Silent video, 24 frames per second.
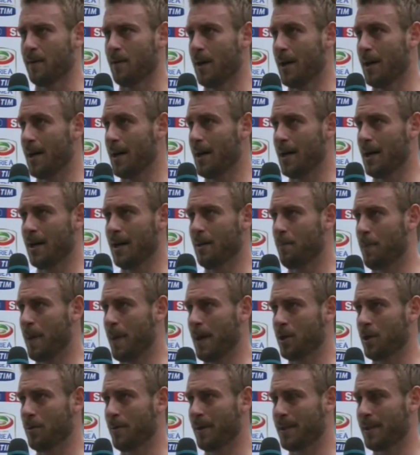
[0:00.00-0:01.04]
fino a un
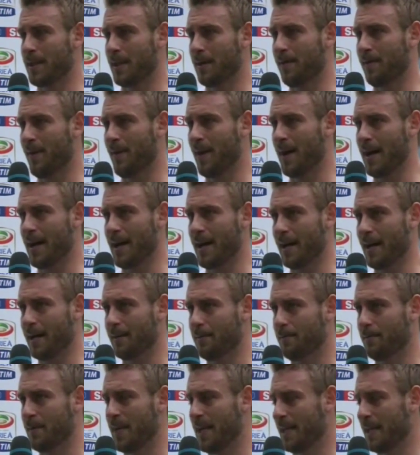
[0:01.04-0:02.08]
paio di partite fa era
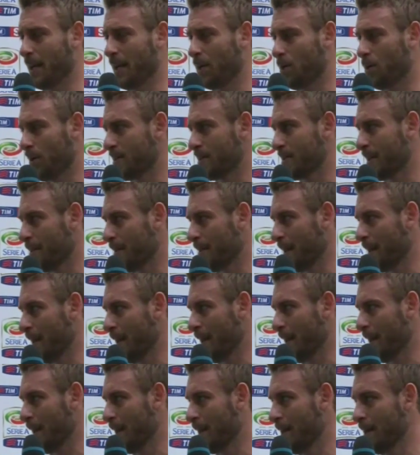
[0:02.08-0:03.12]
in netta corsa per
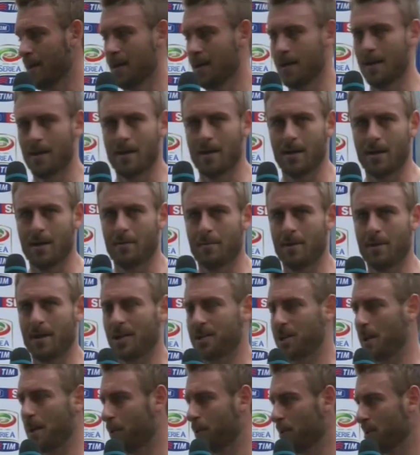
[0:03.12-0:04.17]
la, per
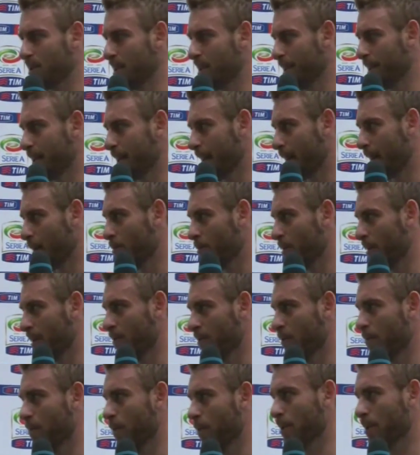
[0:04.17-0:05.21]
la Champions League, che era un
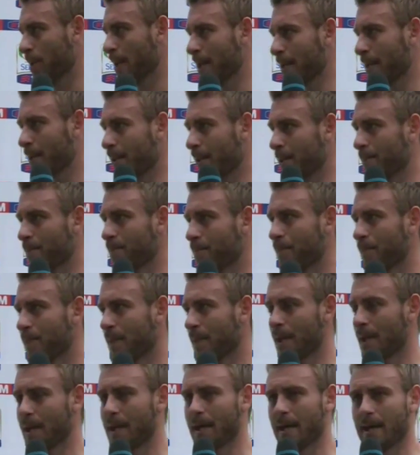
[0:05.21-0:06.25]
obiettivo importante.
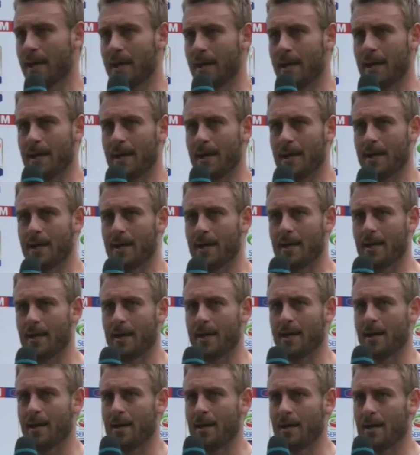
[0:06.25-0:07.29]
E
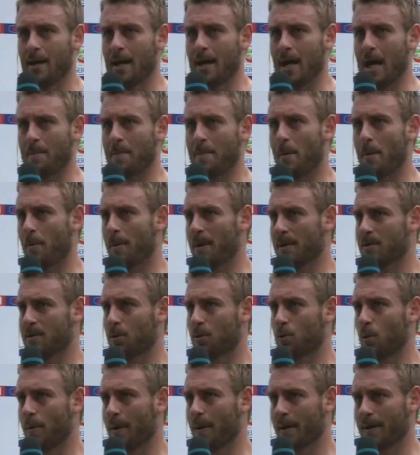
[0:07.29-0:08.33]
abbiamo
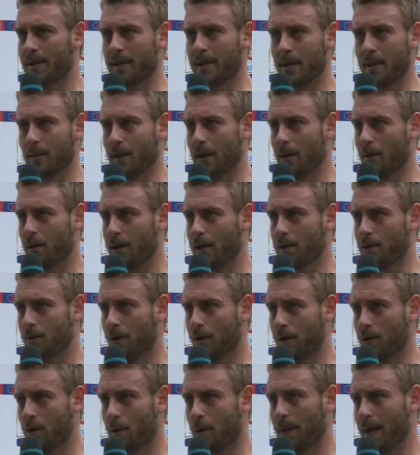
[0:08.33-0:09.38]
perso due partite, quella con la
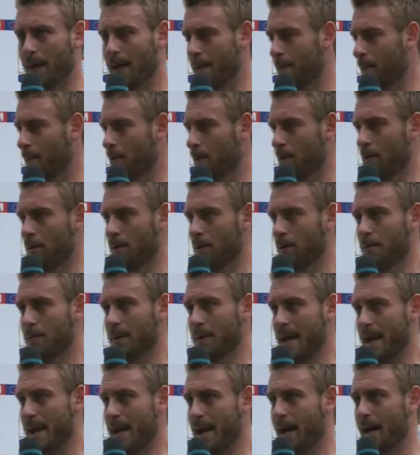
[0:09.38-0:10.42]
Juve e col Palermo, in
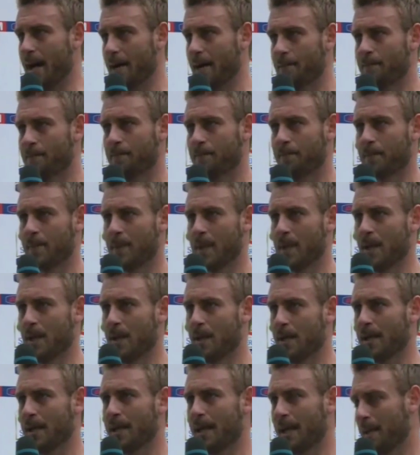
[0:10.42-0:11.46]
maniera
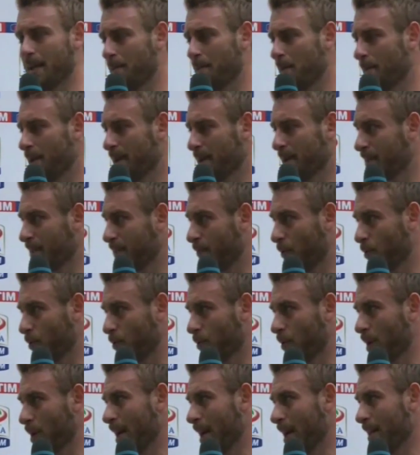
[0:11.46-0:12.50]
incredibilmente
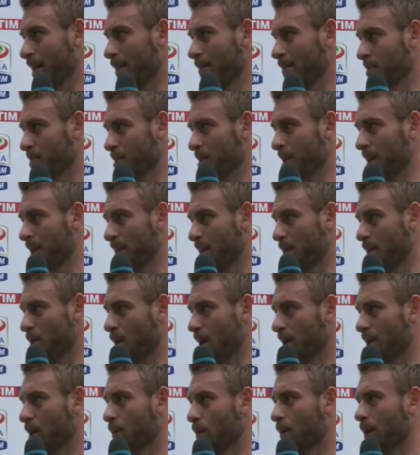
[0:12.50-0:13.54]
sfortunata, bisogna
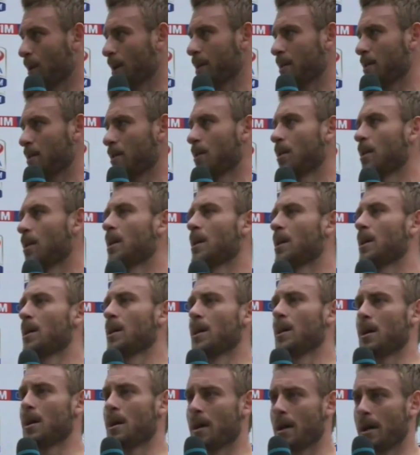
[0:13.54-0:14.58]
dirlo anche questo.
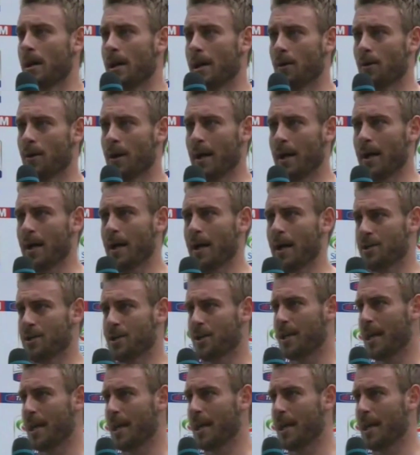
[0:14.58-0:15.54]
E ora